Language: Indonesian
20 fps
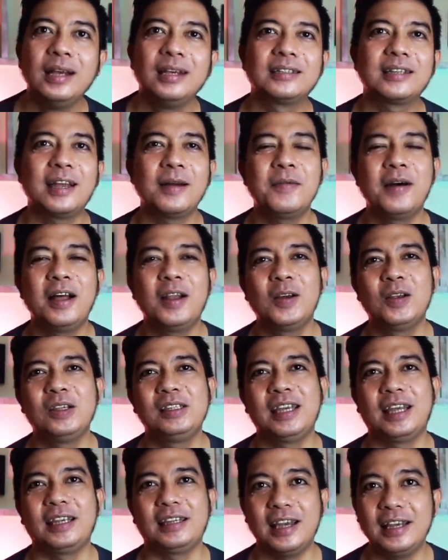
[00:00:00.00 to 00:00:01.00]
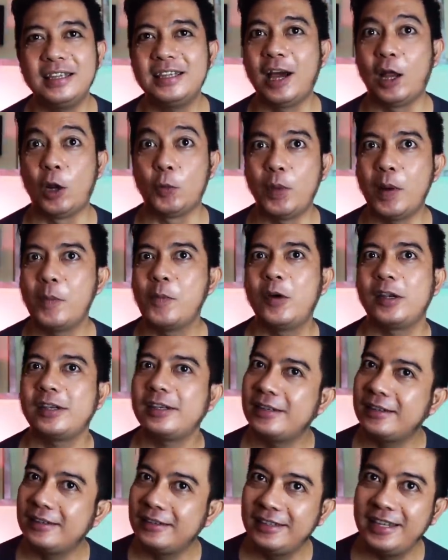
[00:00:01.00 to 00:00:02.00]
sama loncengnya jangan lupa buat
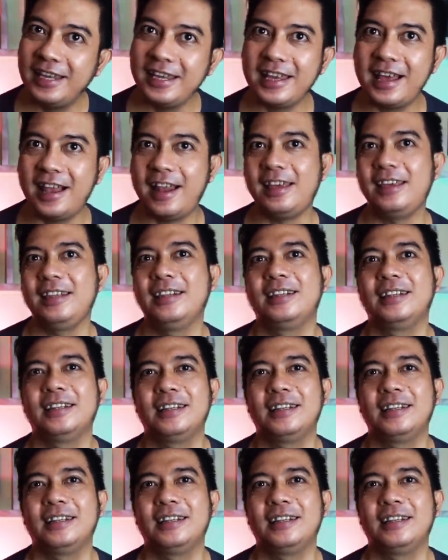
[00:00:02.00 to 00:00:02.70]
dinyalain